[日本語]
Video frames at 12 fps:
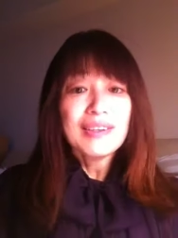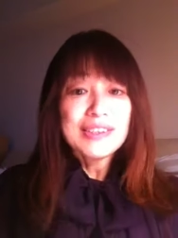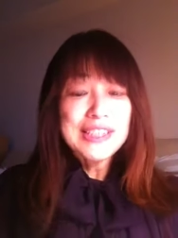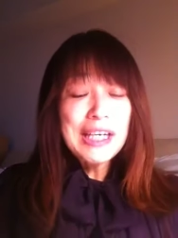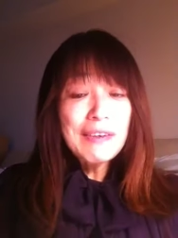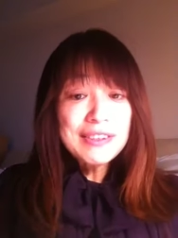
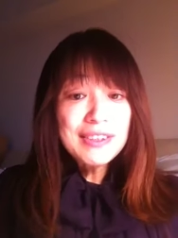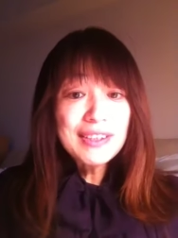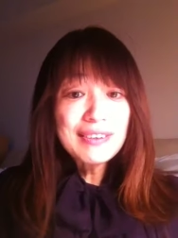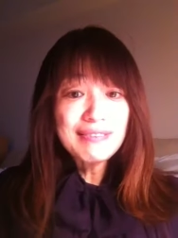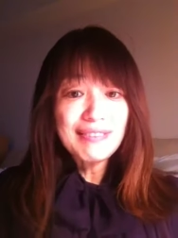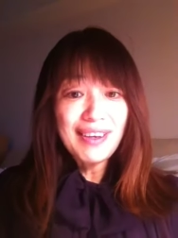幸せっ
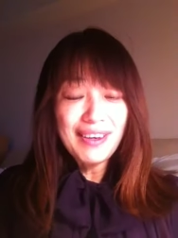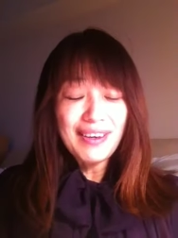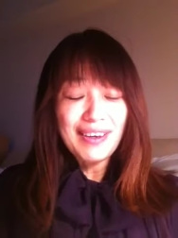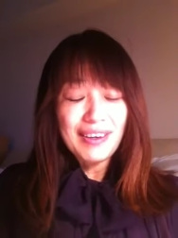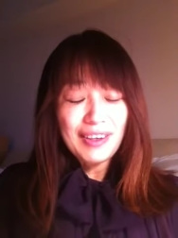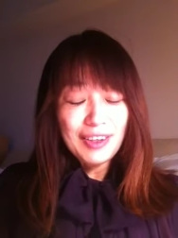
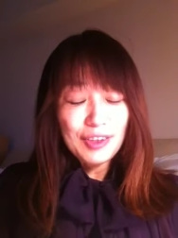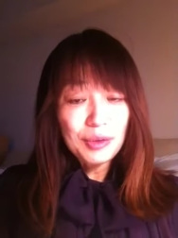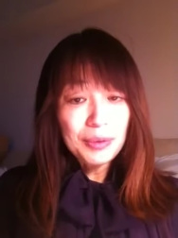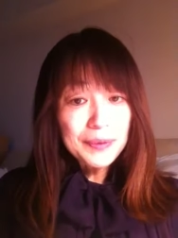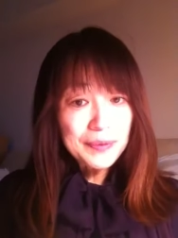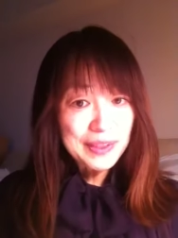て
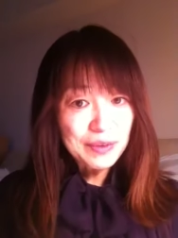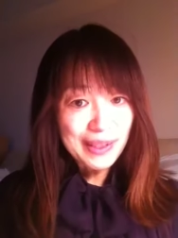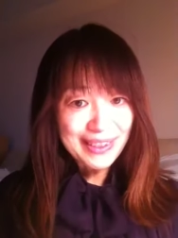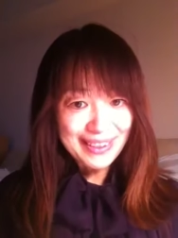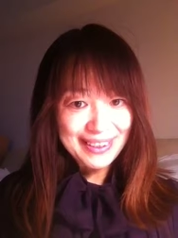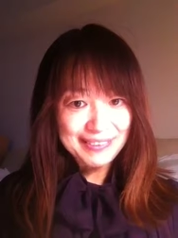どういうふうに捉
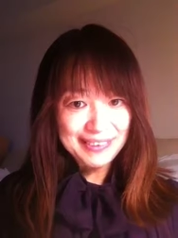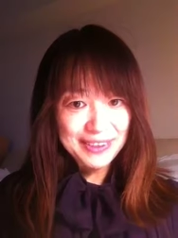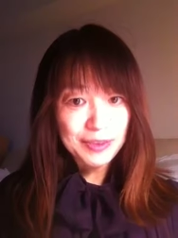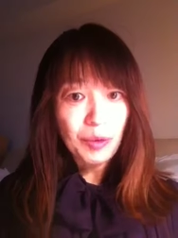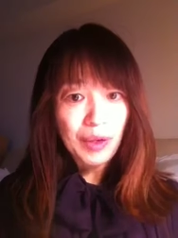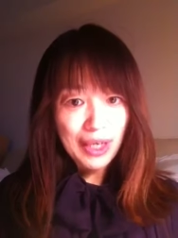えたらいいので
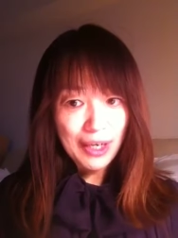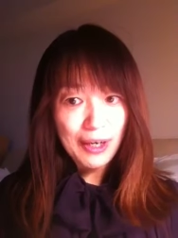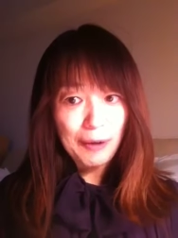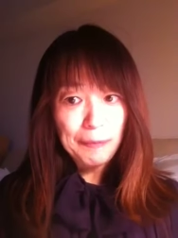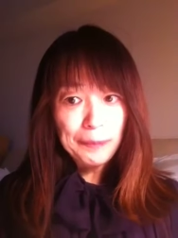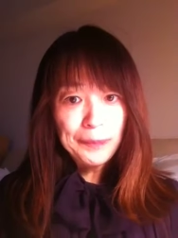しょう
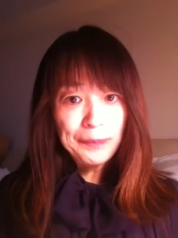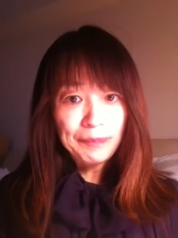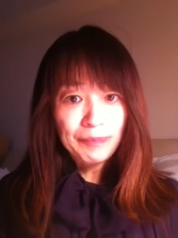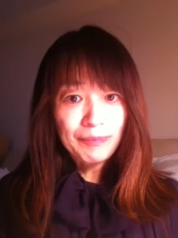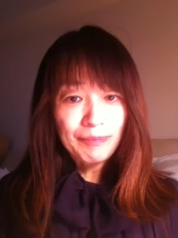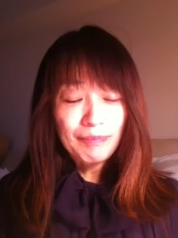か
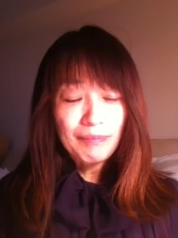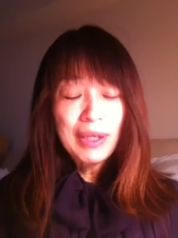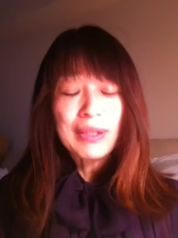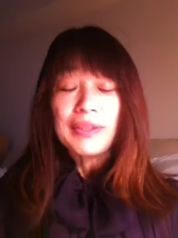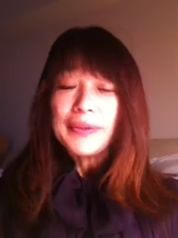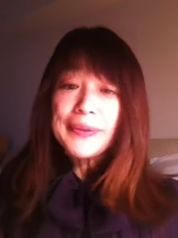ま
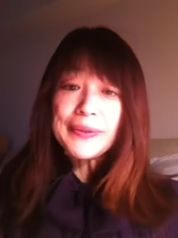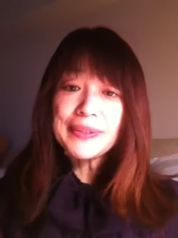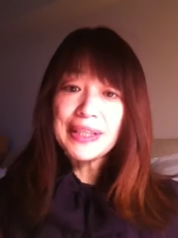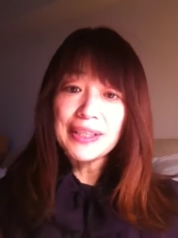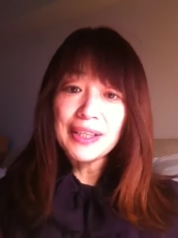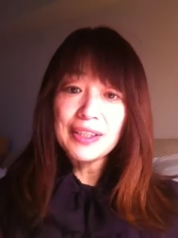あ、古く
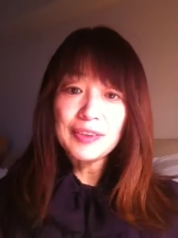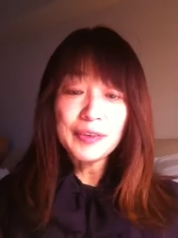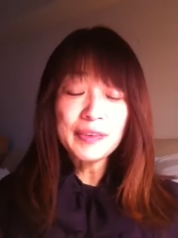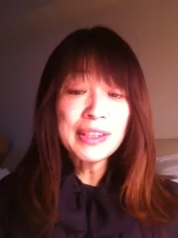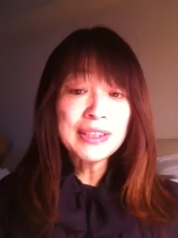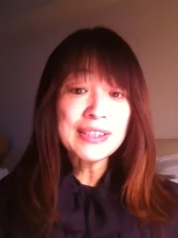からいろ
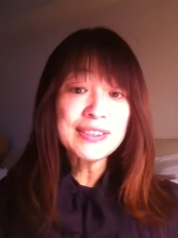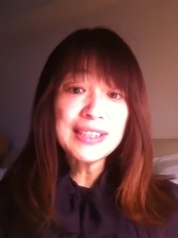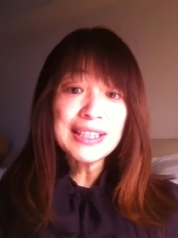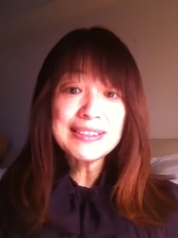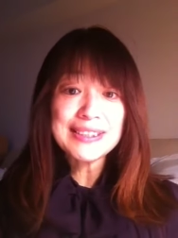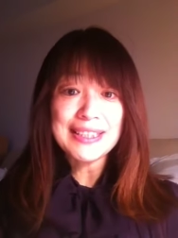いろな哲
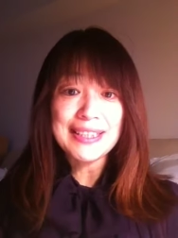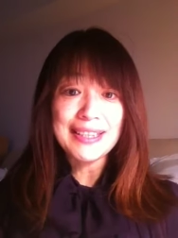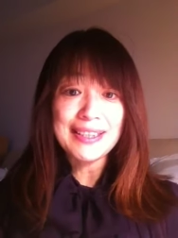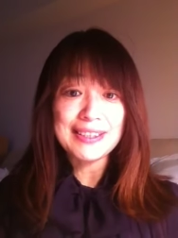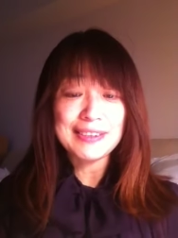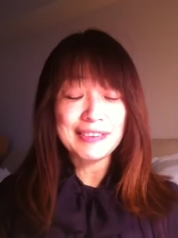学者
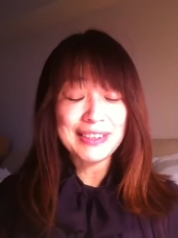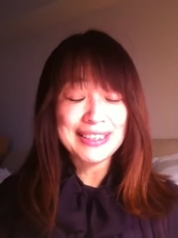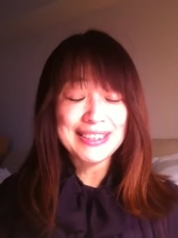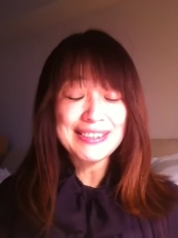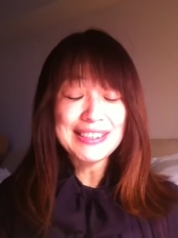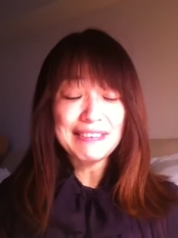がこれに
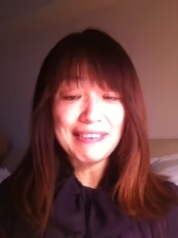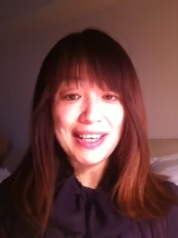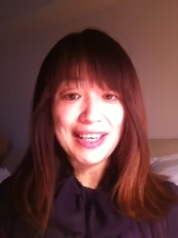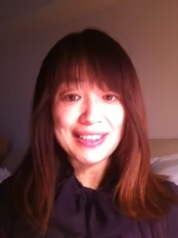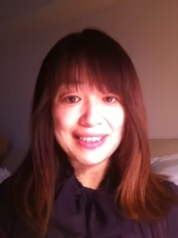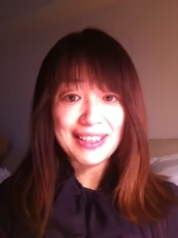ついては
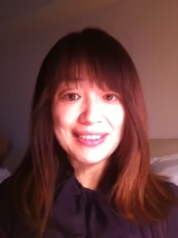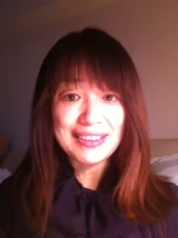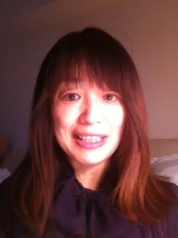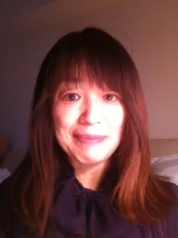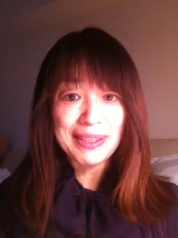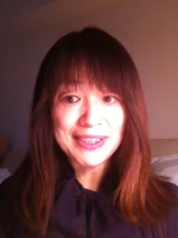語っ
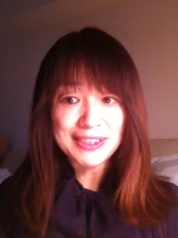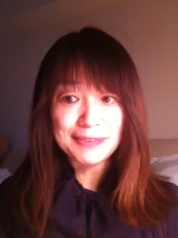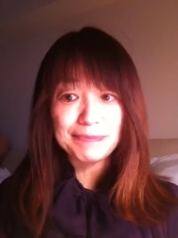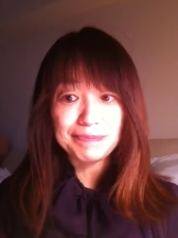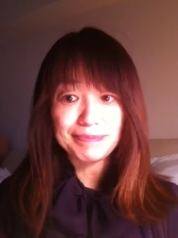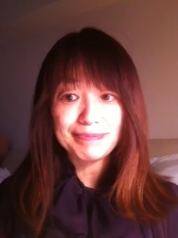ています。
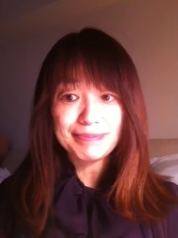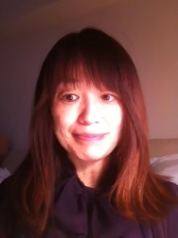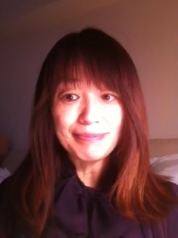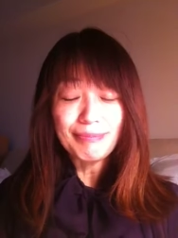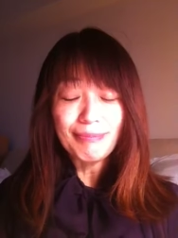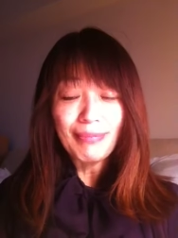
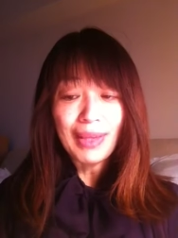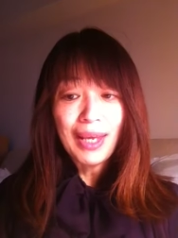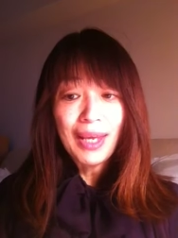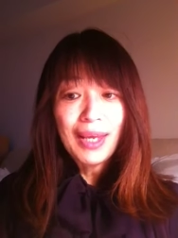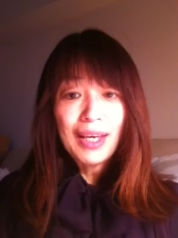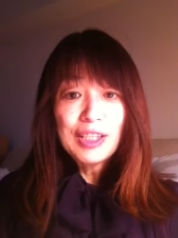
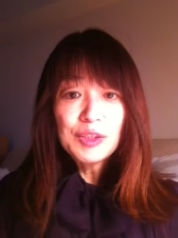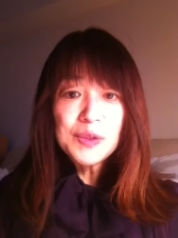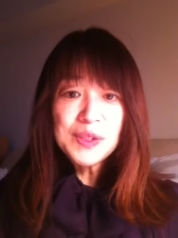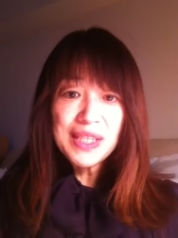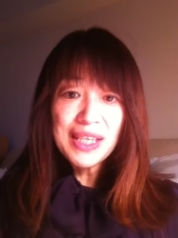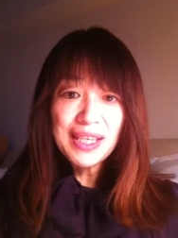そ
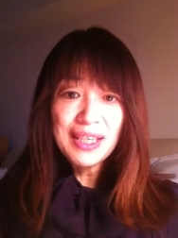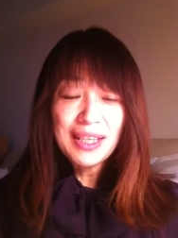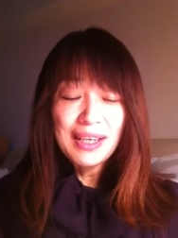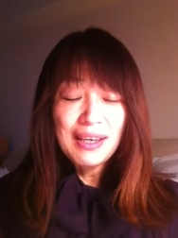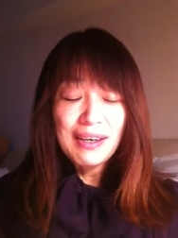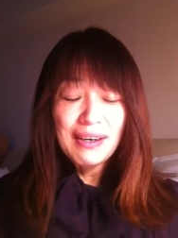して
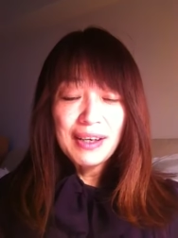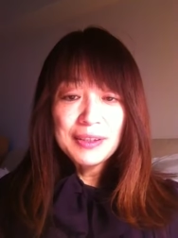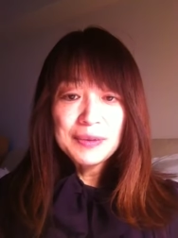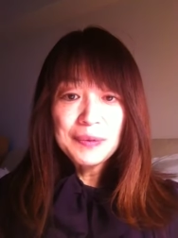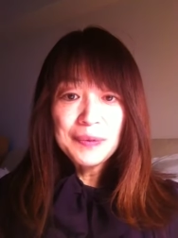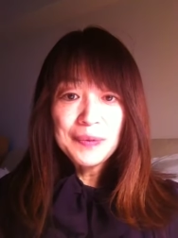あ
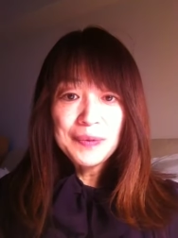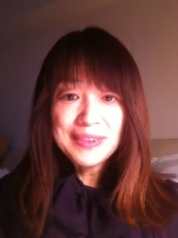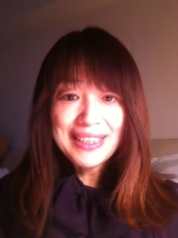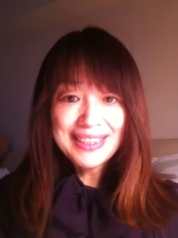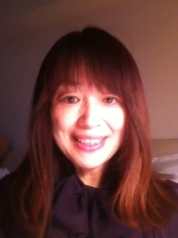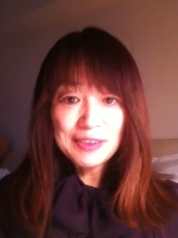の
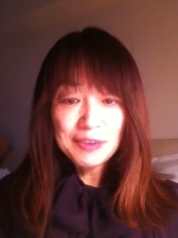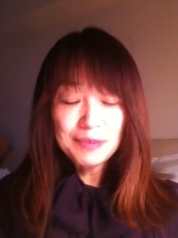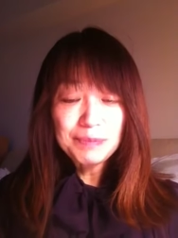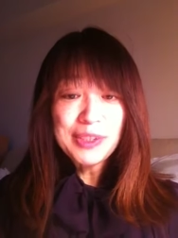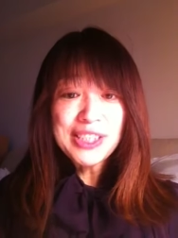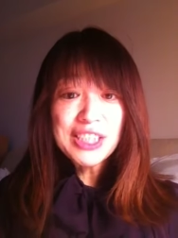最近の
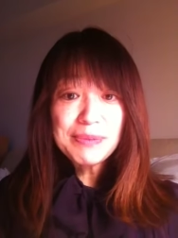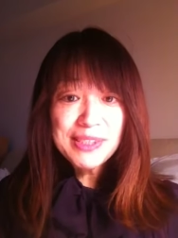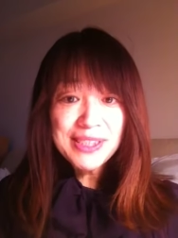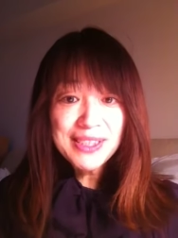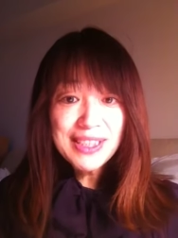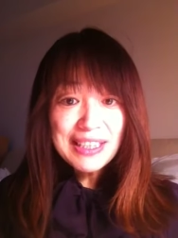ポジティブ
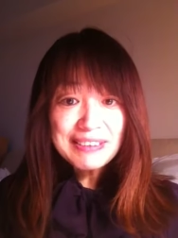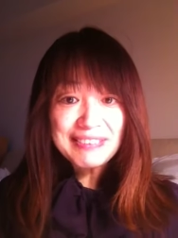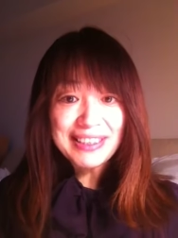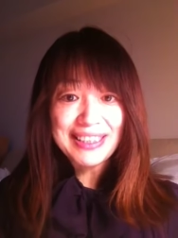心理学の